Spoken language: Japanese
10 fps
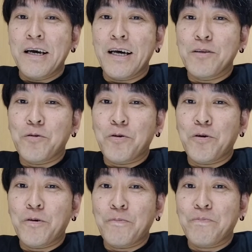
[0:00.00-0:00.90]
あの
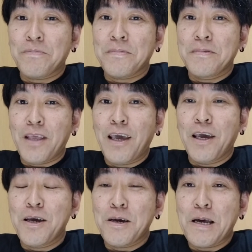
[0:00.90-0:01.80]

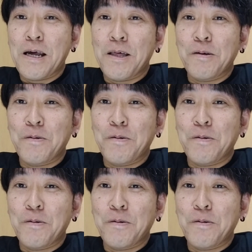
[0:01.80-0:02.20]
ねあの